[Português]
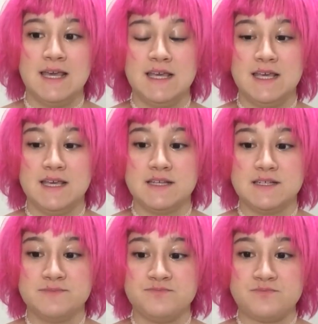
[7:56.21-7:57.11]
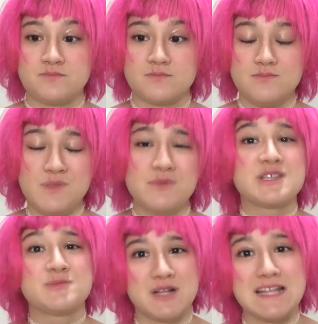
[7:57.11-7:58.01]
E
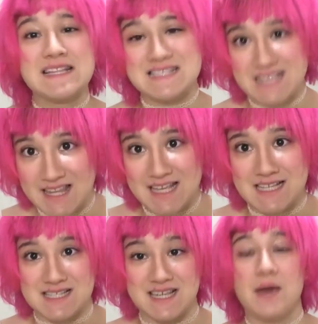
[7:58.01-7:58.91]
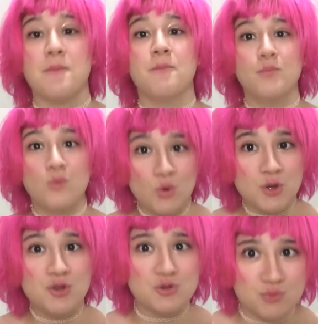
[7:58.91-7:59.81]
vocês podem ter certeza, é
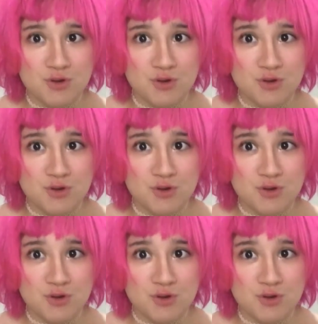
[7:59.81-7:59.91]
muito,